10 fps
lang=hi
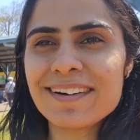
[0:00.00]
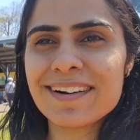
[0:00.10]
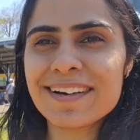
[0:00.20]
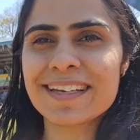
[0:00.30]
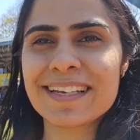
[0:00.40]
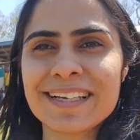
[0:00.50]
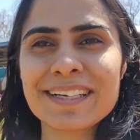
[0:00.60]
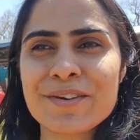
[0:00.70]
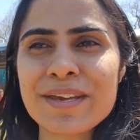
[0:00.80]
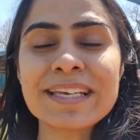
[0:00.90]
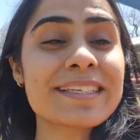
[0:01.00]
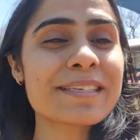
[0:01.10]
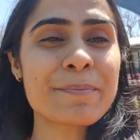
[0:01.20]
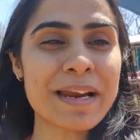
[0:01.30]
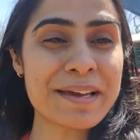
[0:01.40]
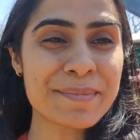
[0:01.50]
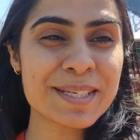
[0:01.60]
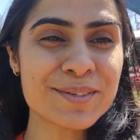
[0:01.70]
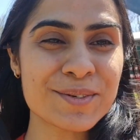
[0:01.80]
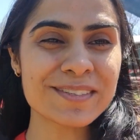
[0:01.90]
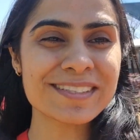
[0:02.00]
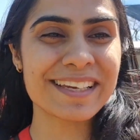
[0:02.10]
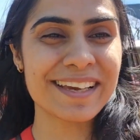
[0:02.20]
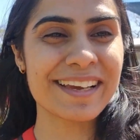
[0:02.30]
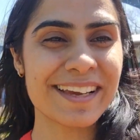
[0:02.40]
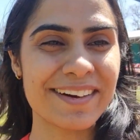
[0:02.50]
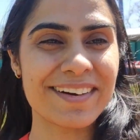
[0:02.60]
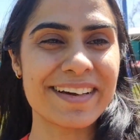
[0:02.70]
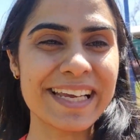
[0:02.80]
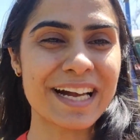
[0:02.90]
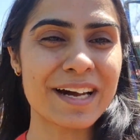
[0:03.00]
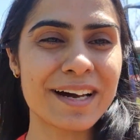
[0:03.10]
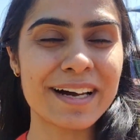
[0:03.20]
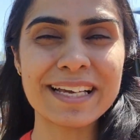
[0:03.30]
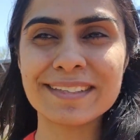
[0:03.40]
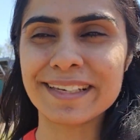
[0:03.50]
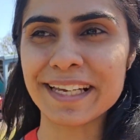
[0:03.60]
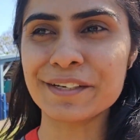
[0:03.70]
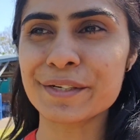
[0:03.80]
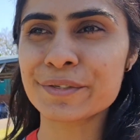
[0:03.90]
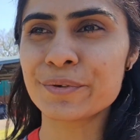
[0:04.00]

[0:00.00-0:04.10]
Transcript: और uh, क्योंकि जैसे प्राइमरी स्कूल्स हैं और यहाँ सेकेंडरी uh,